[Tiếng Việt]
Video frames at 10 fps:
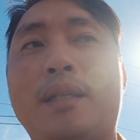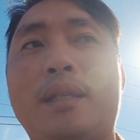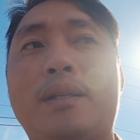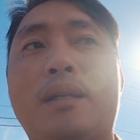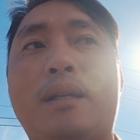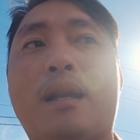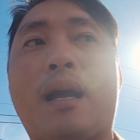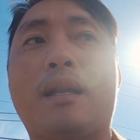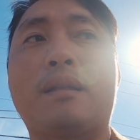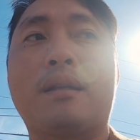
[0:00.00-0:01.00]
thì
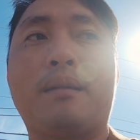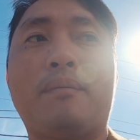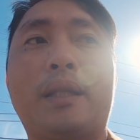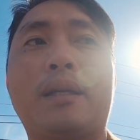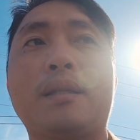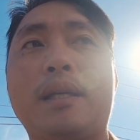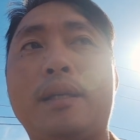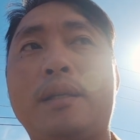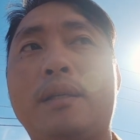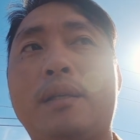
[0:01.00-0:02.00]
là mình có
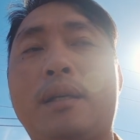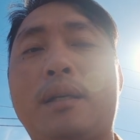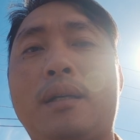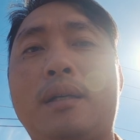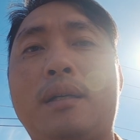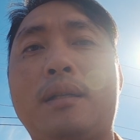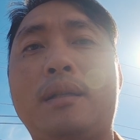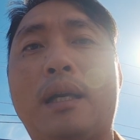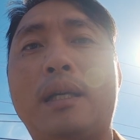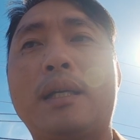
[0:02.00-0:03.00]
thi uh,
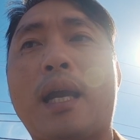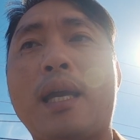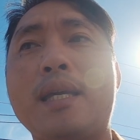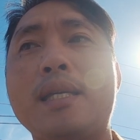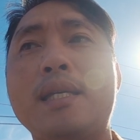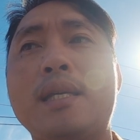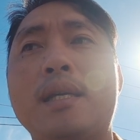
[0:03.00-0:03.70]
những cái